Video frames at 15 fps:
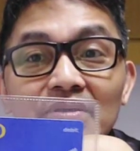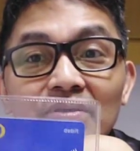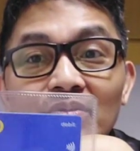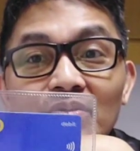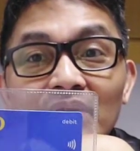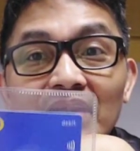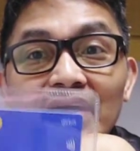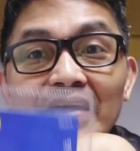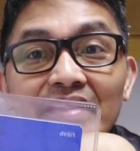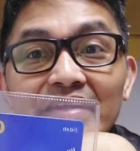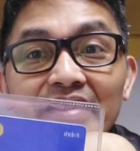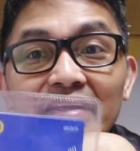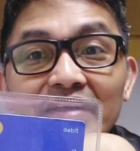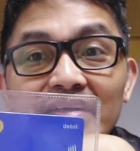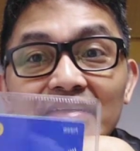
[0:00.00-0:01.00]
Wala
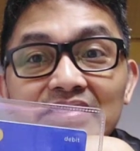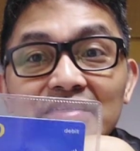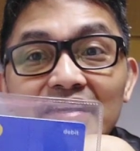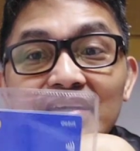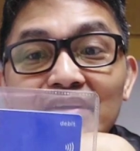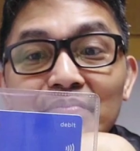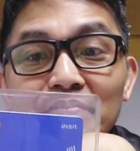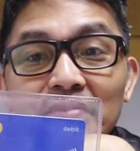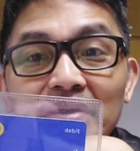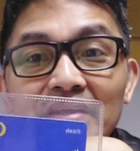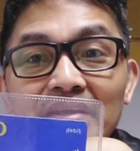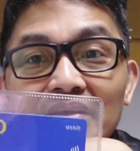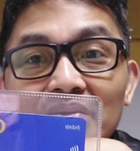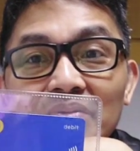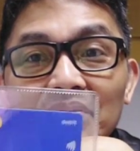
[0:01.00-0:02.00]
na, sayang
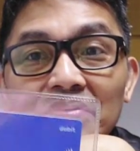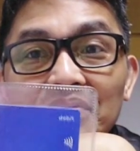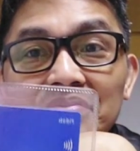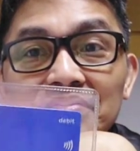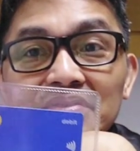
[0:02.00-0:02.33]
pera ko.